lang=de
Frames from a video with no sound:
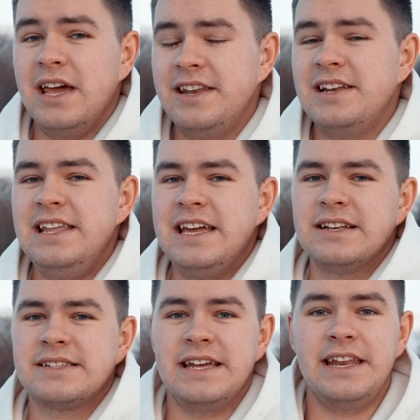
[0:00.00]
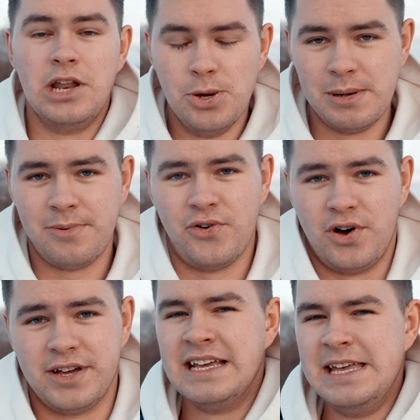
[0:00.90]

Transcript: innenliegend in den Himmel befördern.